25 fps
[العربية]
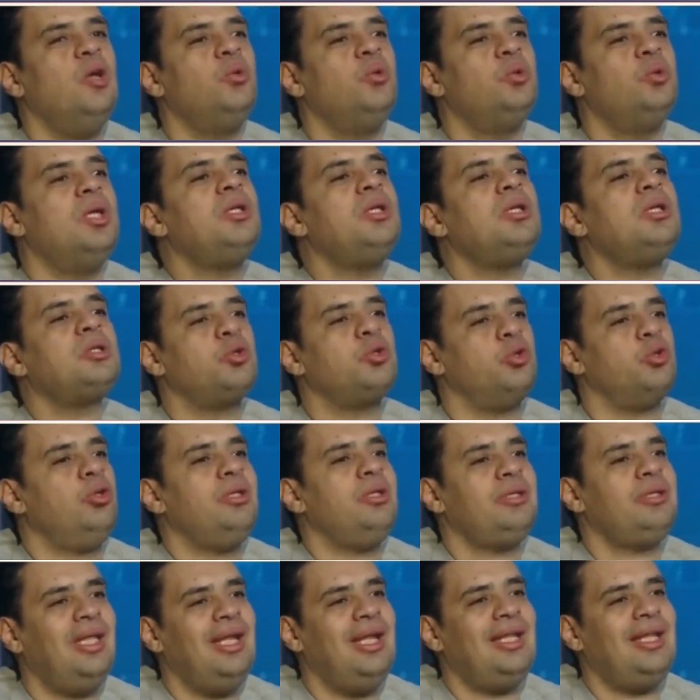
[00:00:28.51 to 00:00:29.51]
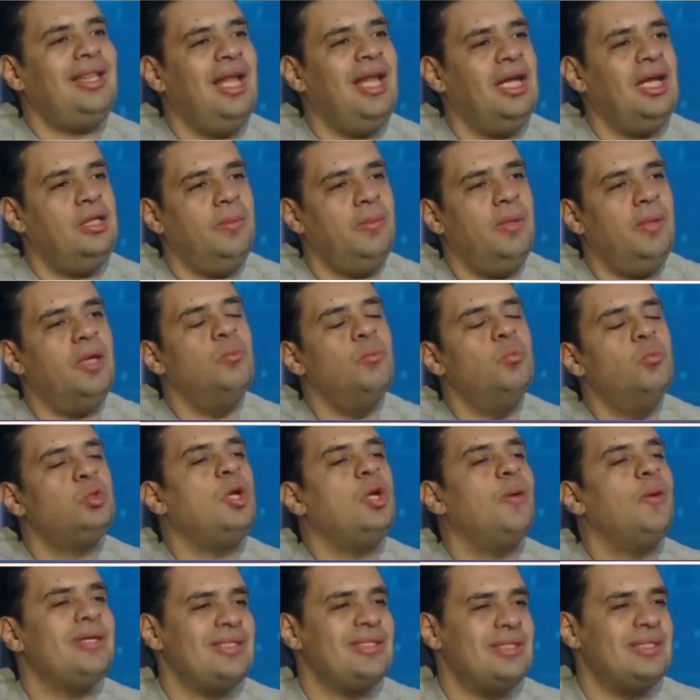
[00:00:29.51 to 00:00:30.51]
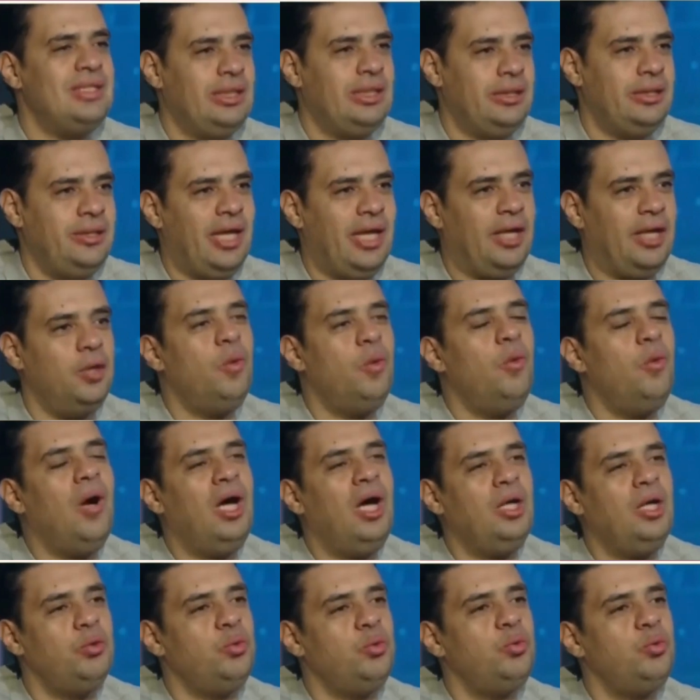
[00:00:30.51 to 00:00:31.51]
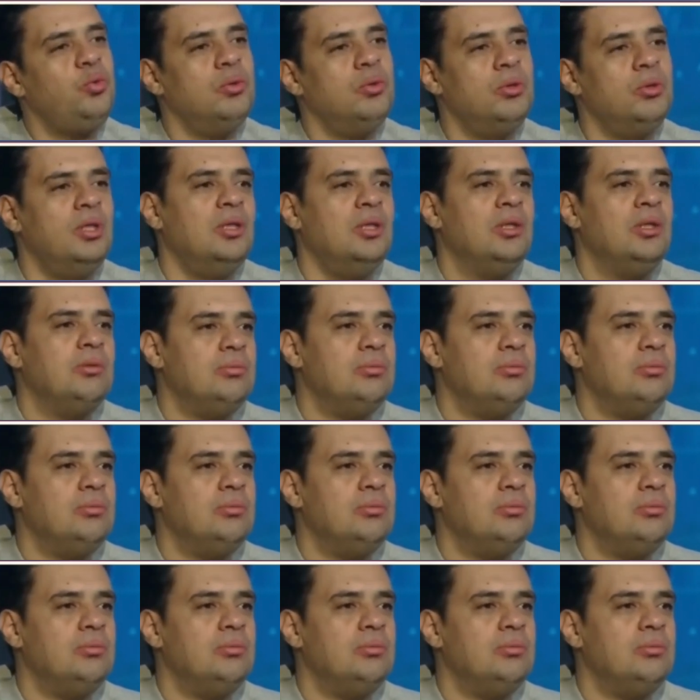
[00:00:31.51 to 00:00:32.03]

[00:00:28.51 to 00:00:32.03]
الوداد اختار ثلاث لعيبه متوازنين يعني هو عنده